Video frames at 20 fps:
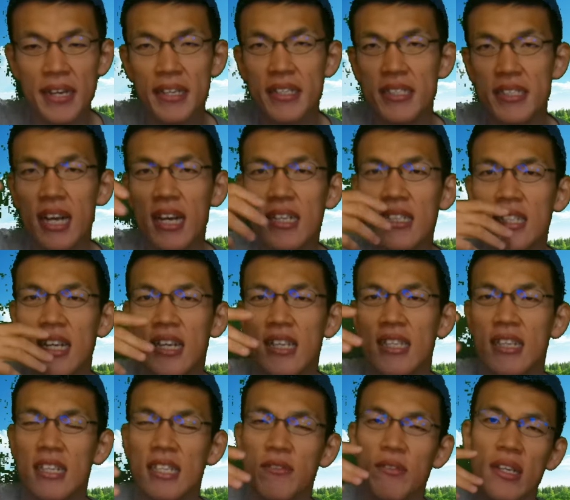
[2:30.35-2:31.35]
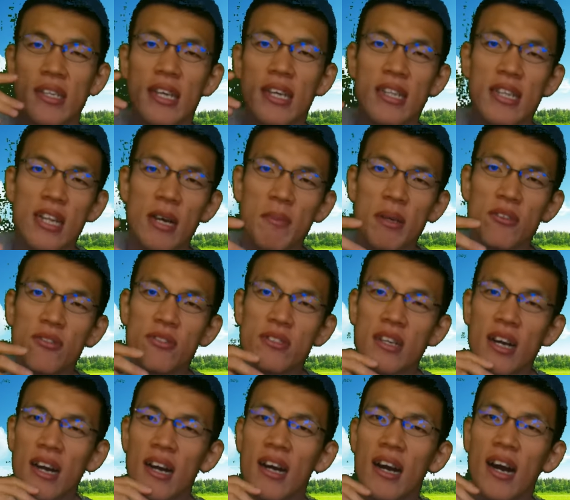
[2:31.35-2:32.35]
何回かに分けて食べる
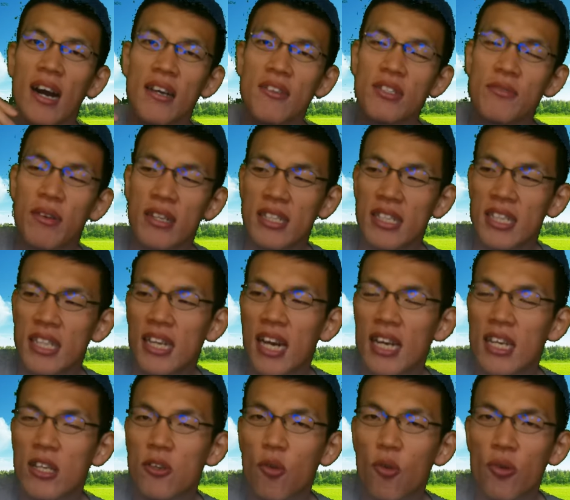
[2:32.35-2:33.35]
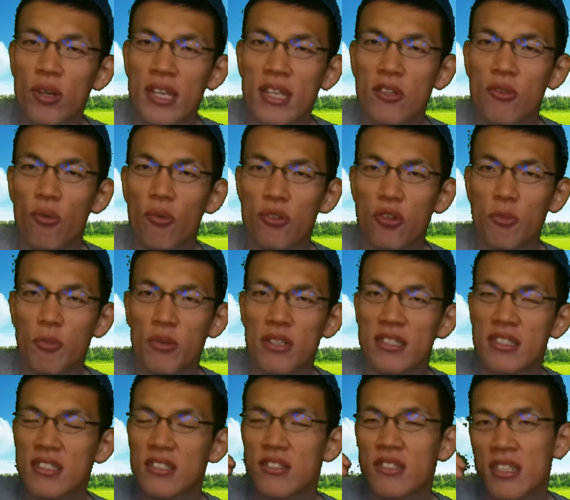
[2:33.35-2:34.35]
か、あるいは苦いコーヒーとお供
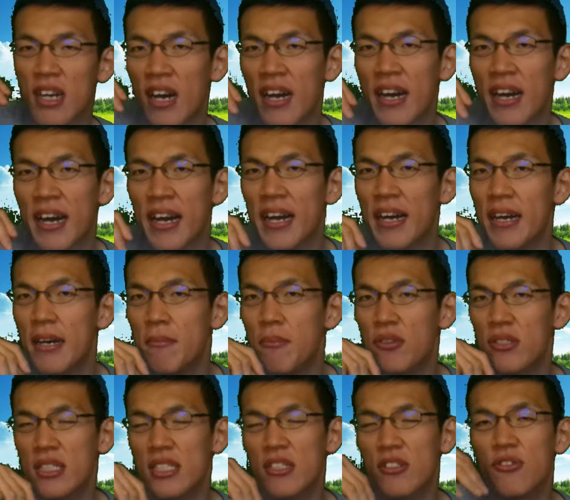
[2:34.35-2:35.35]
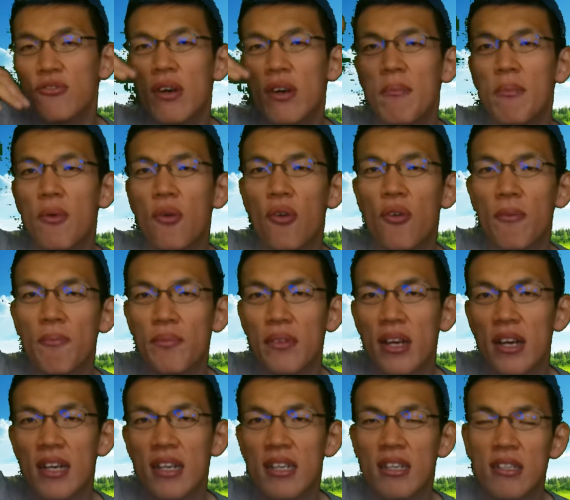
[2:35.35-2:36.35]
にするか、もしくはも
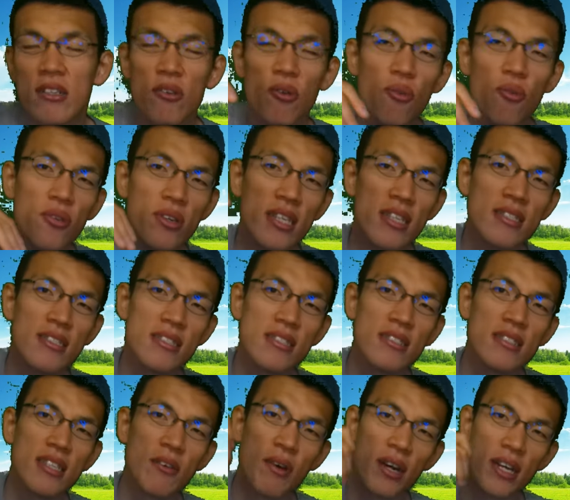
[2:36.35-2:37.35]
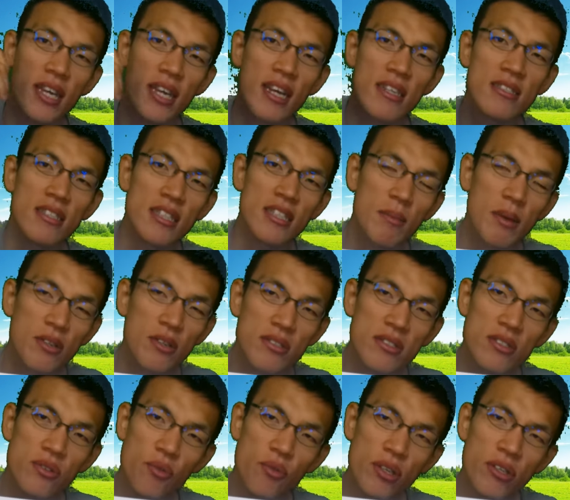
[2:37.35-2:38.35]
う、大人数で分け合って食べる。
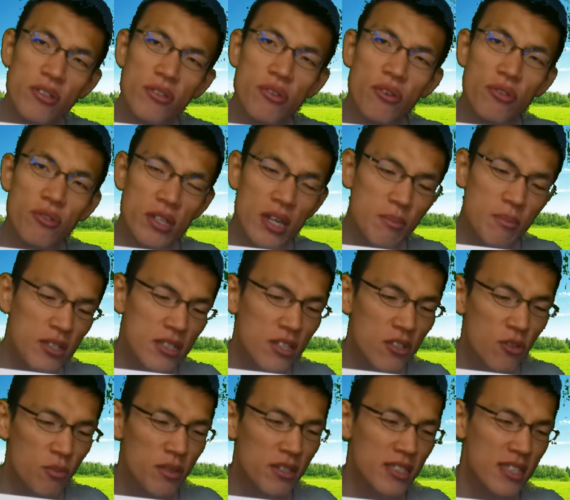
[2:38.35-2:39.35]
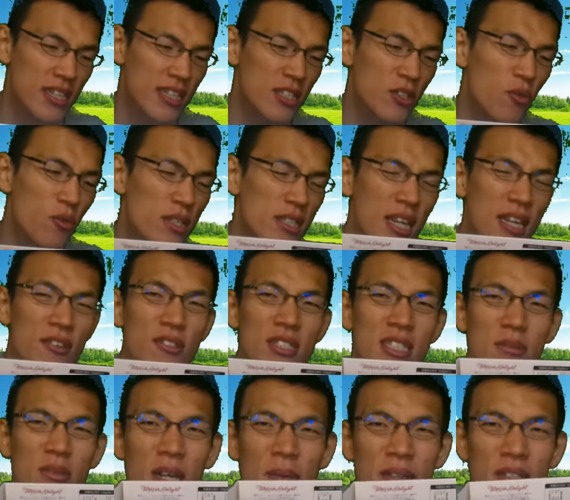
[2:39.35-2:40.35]
そういう用途には向いてると思いますが、一人でいく
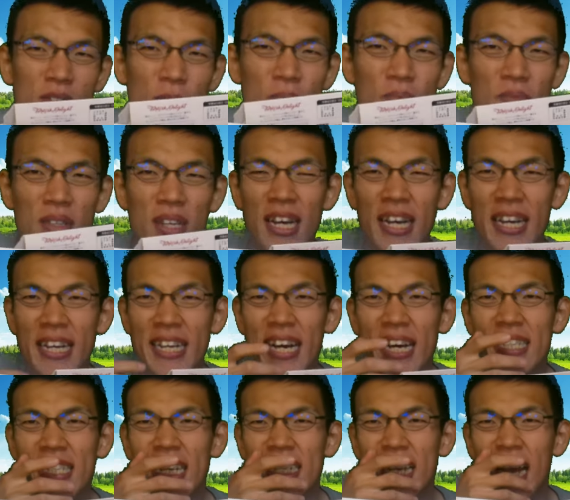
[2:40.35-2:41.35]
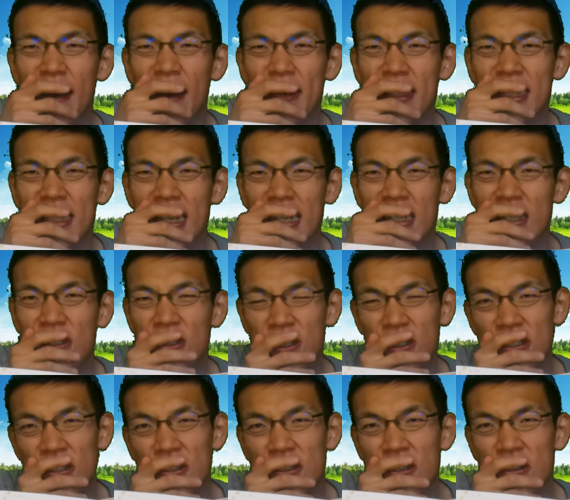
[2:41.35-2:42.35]
つも食べると、かなり甘さが
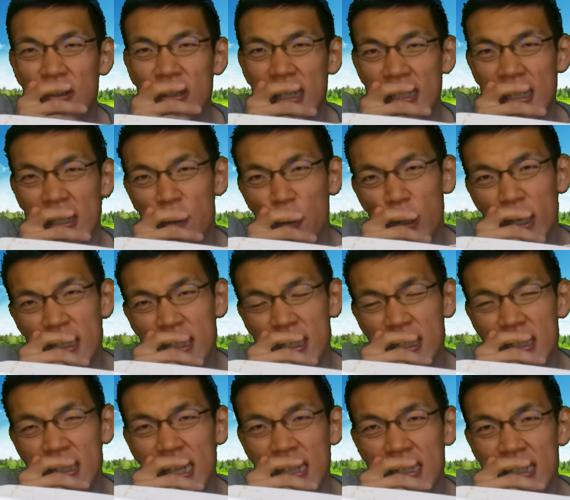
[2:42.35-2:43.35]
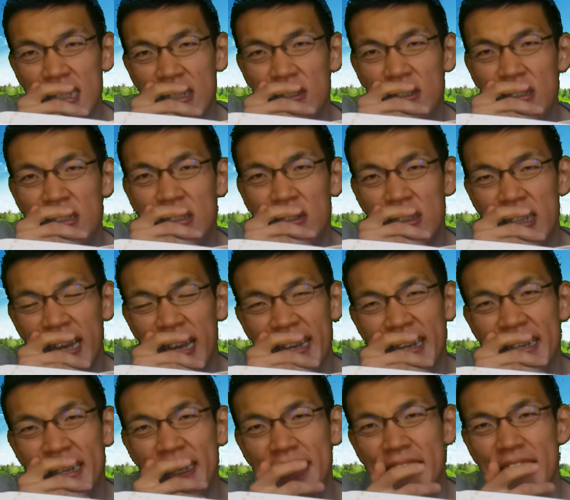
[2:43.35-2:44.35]
くどくなって、どぎつくなってくるので、
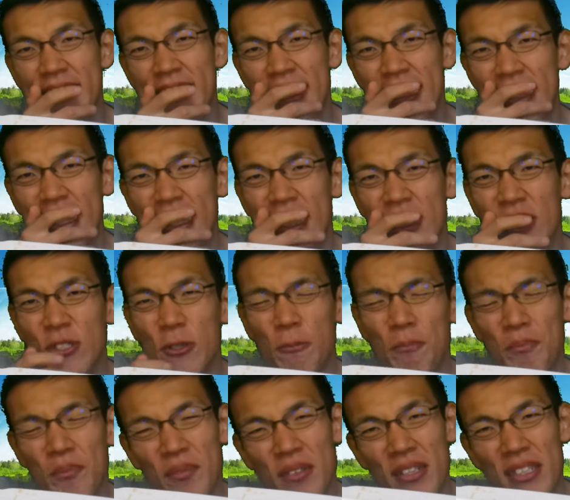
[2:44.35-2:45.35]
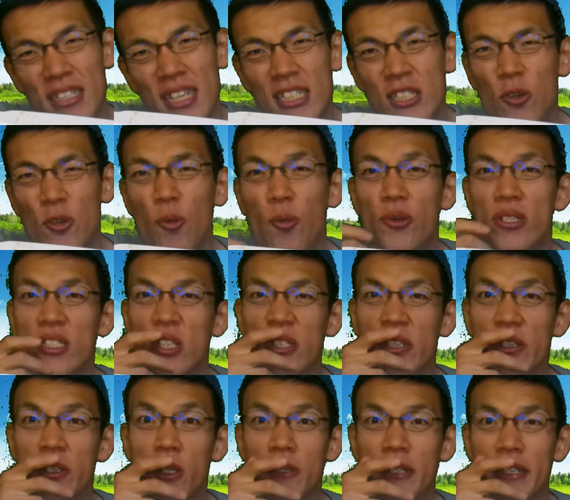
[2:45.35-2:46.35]
だらだらちょっと、最初の方美味しかっ
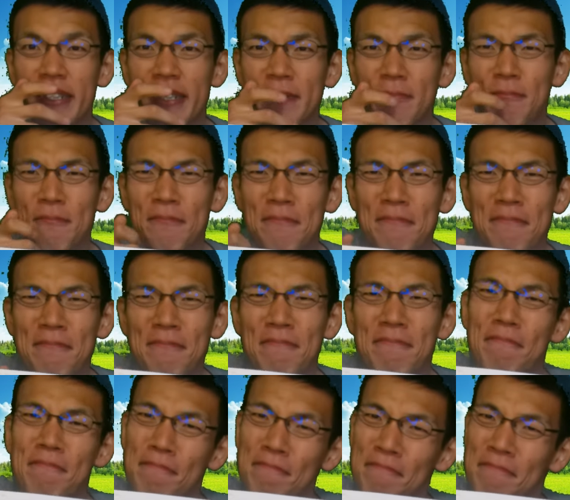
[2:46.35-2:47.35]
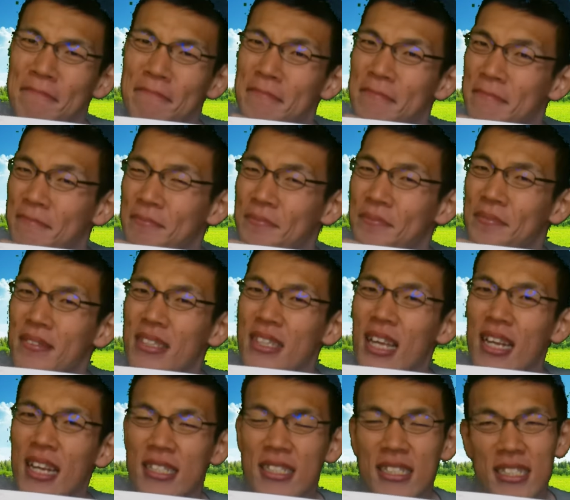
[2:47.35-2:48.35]
たんだけど、だんだん、うん、うんっ
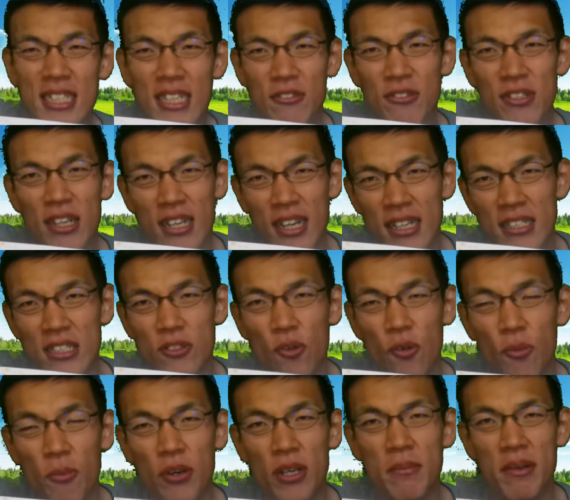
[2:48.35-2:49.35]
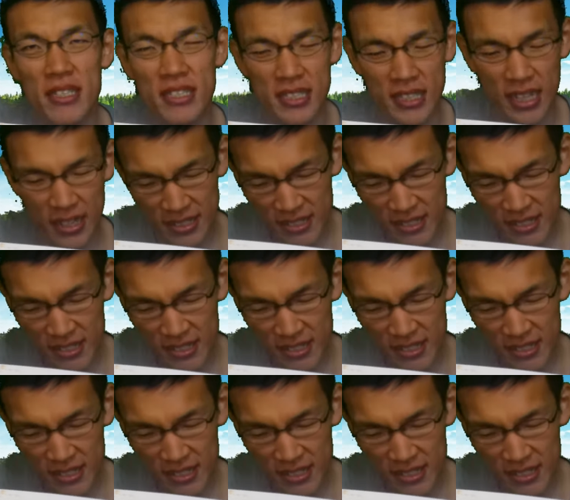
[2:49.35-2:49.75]
てなっちゃうかなと思いました。